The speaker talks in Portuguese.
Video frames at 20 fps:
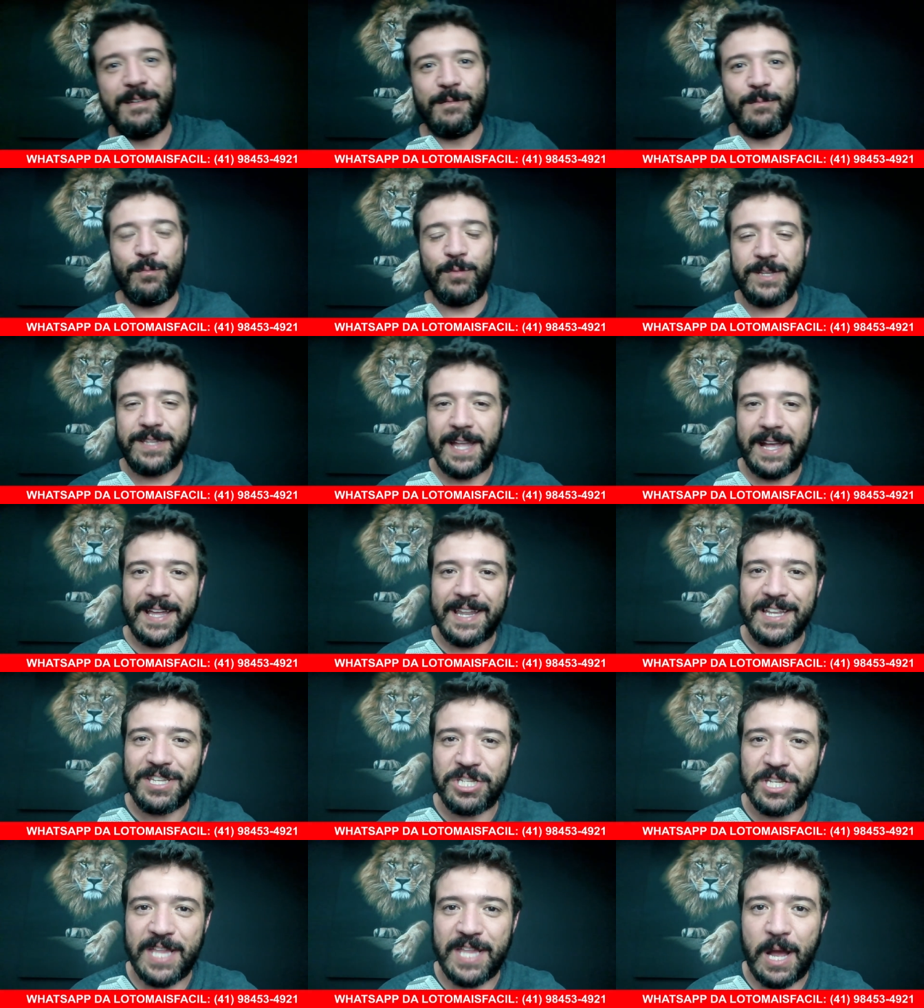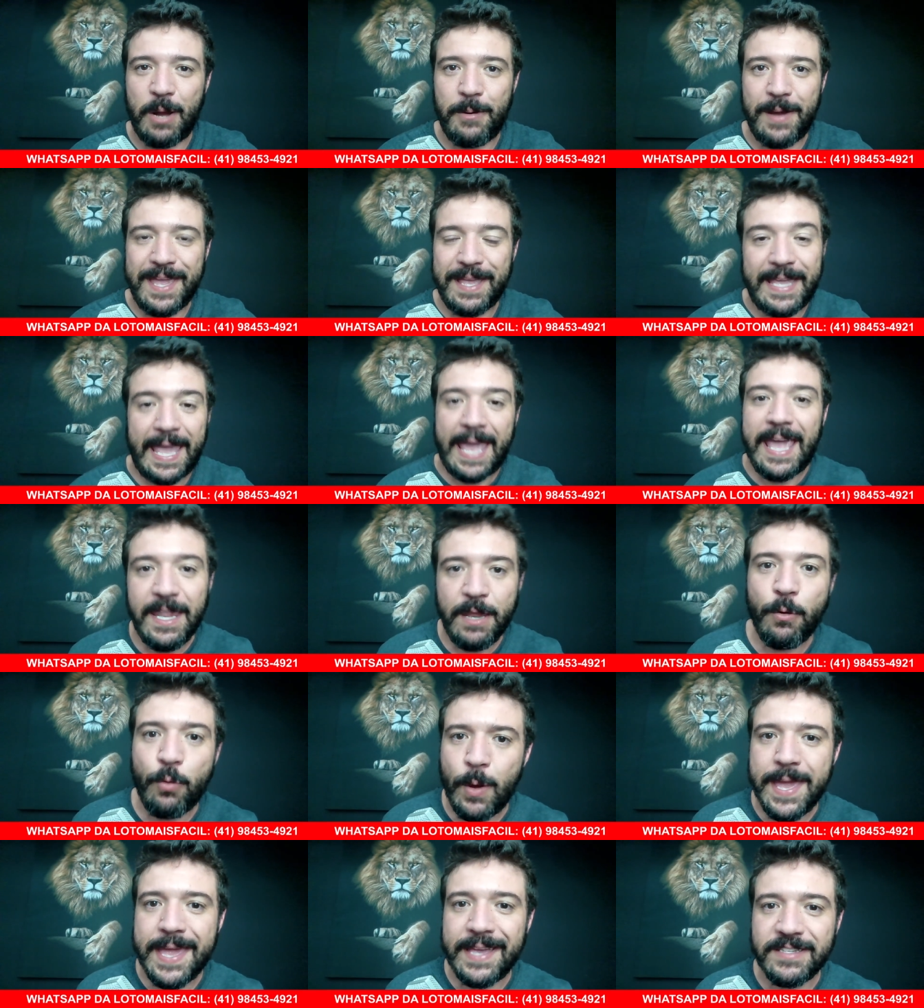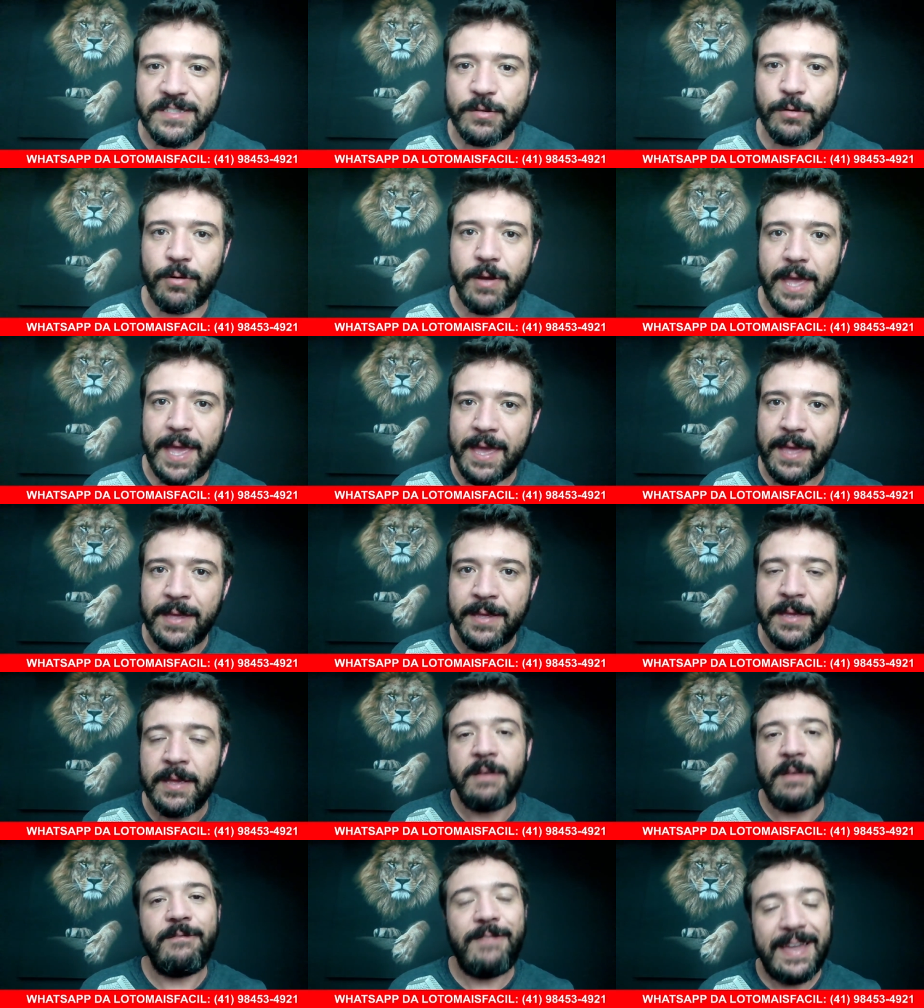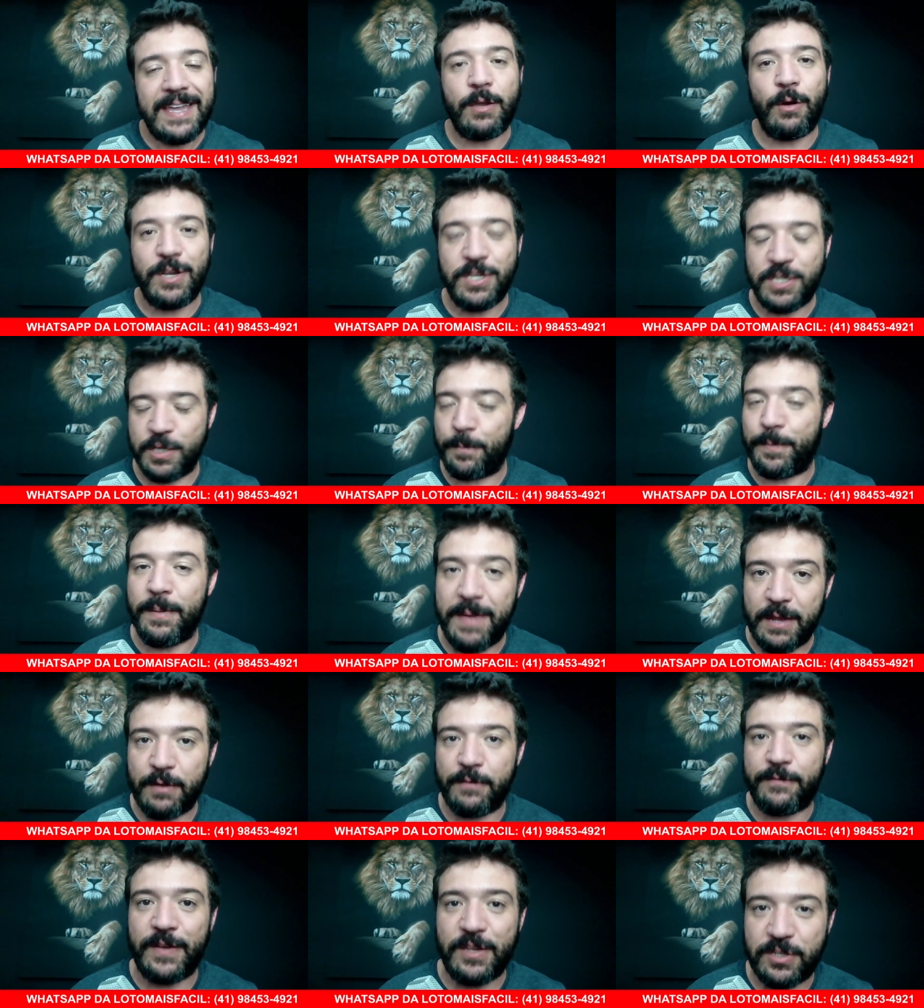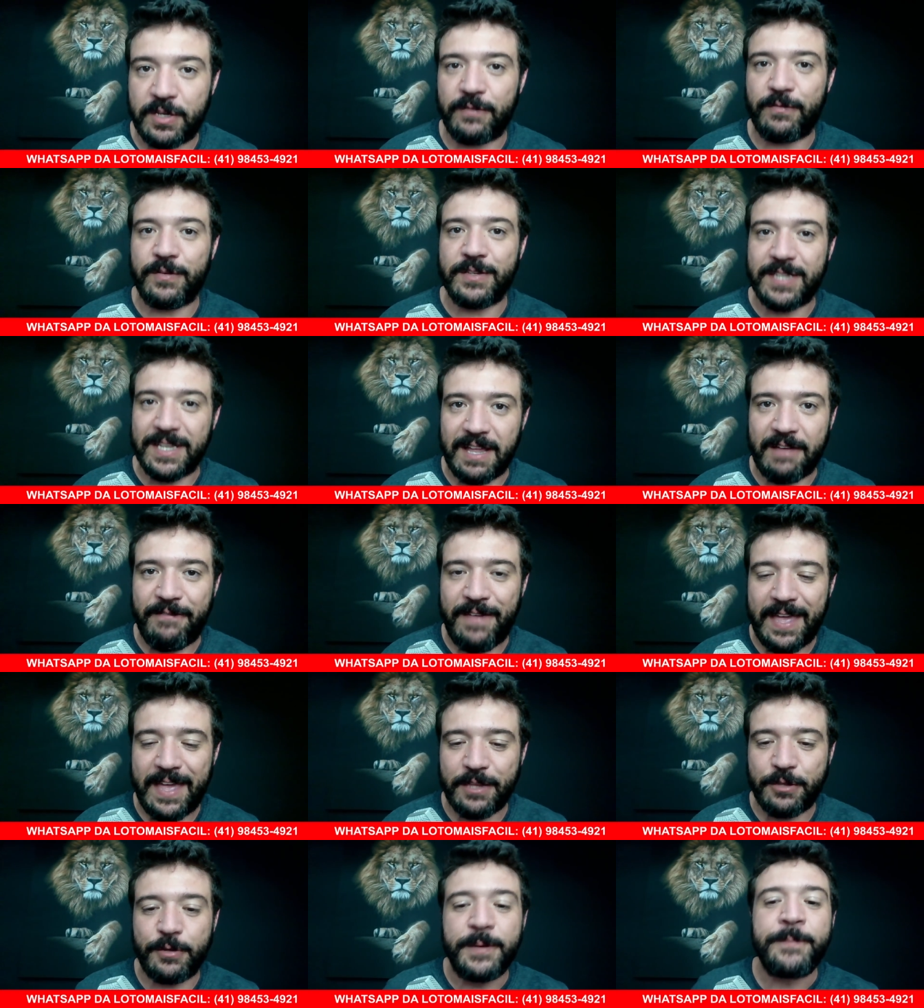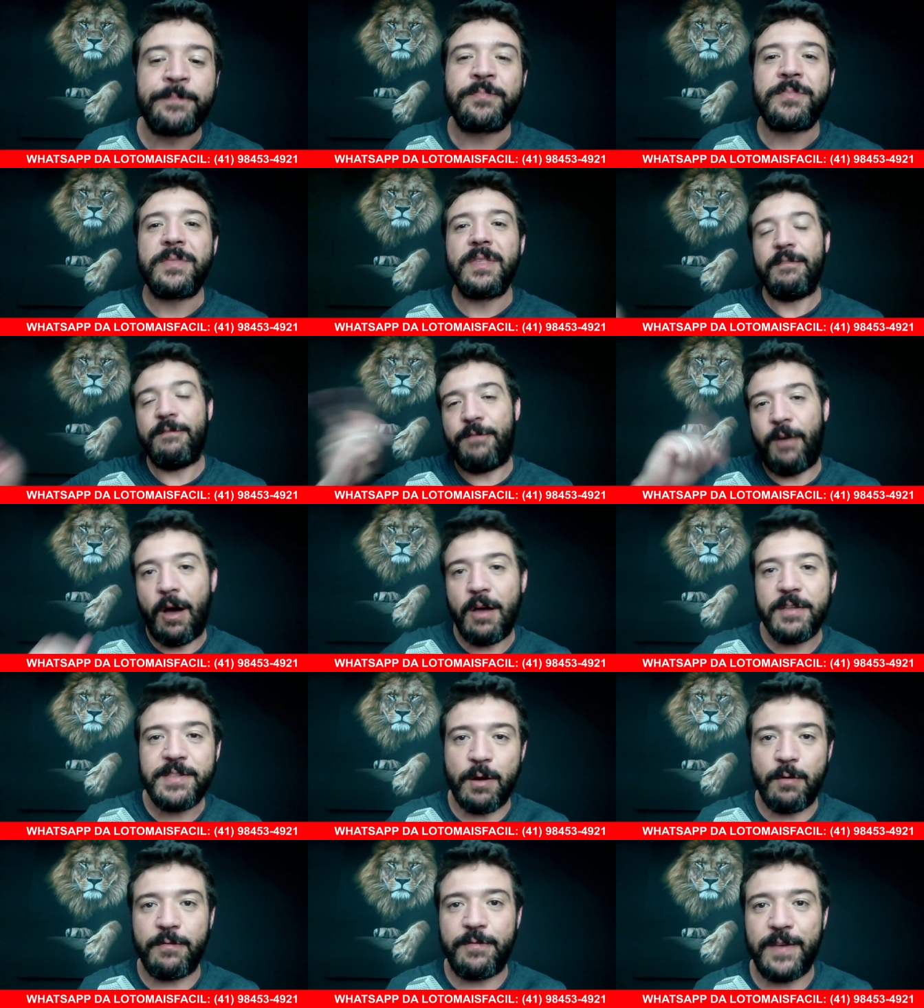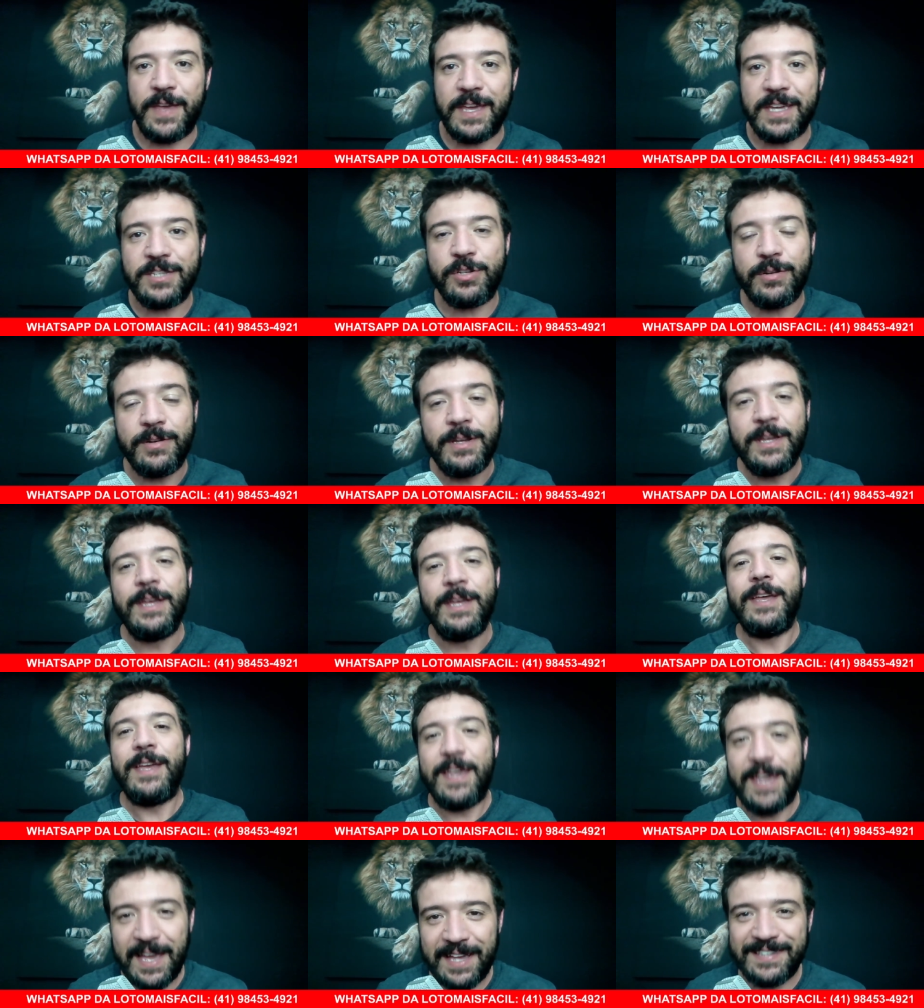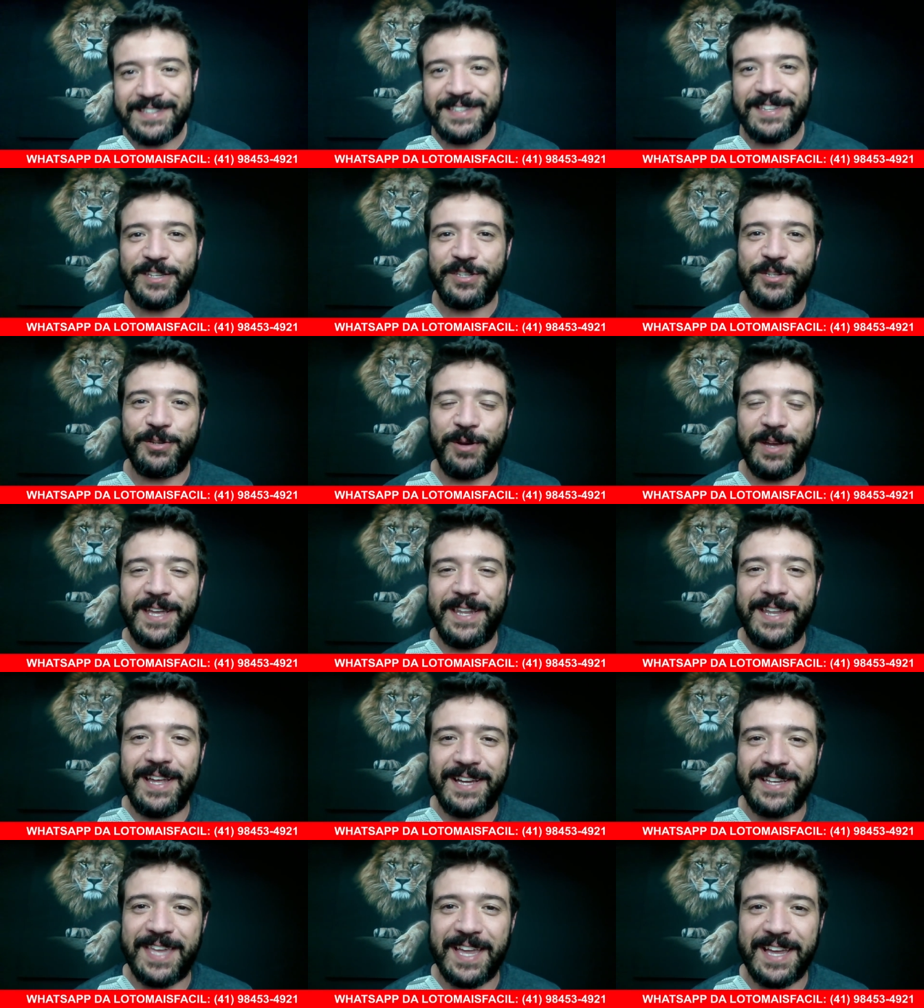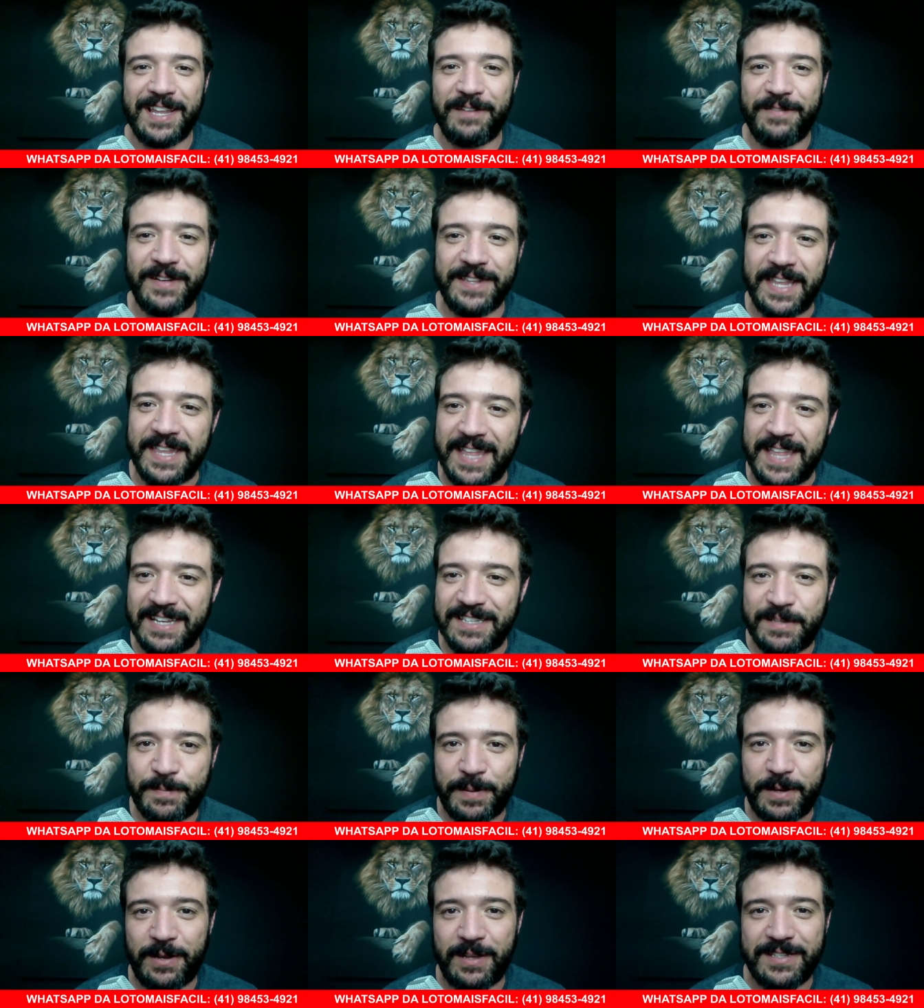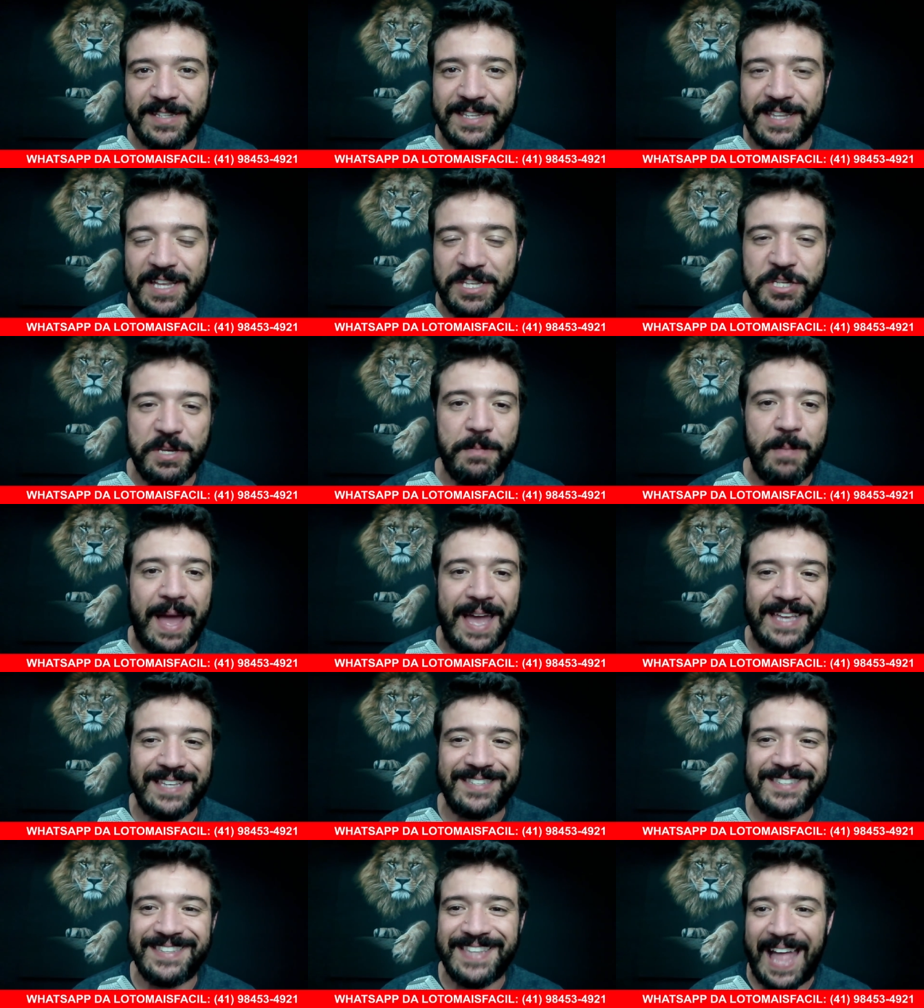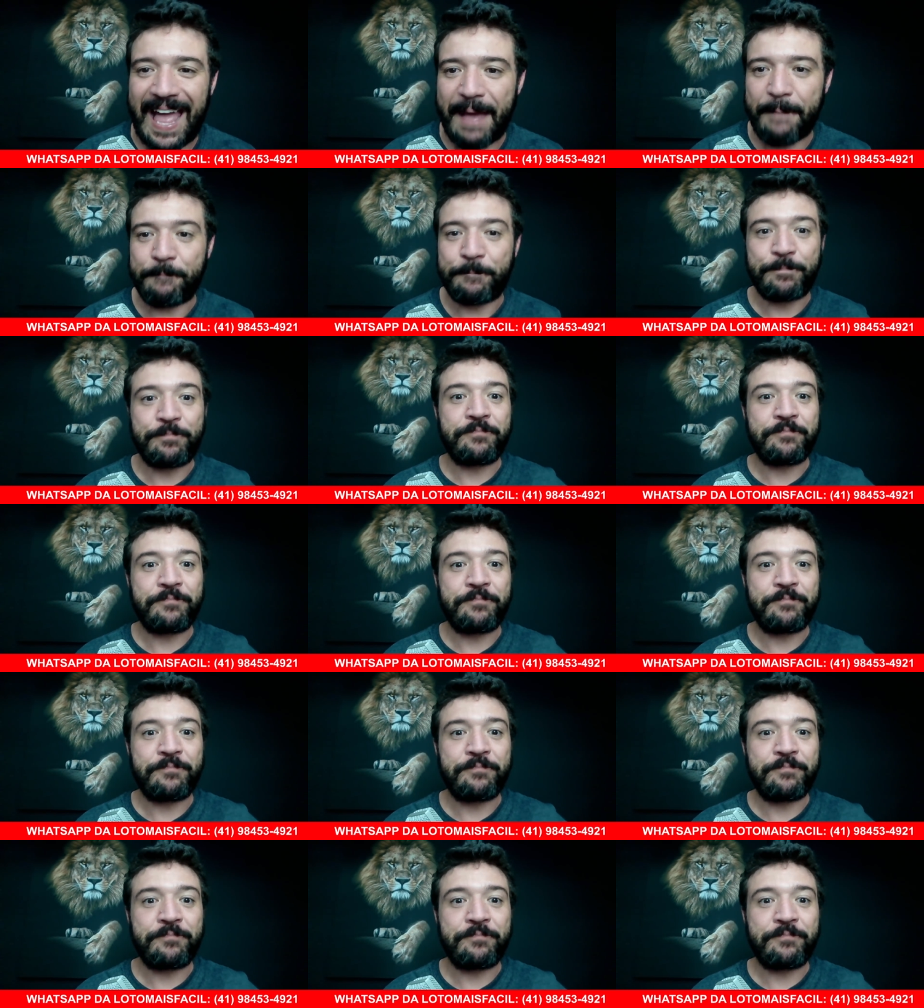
Muita gratidão, hein? Quem não conhece o Rê, Vai que hoje é o primeiro vídeo que você tá vendo? Volta um vídeo e assiste o Renan aqui gravando análise para nós, que tá demais, tá?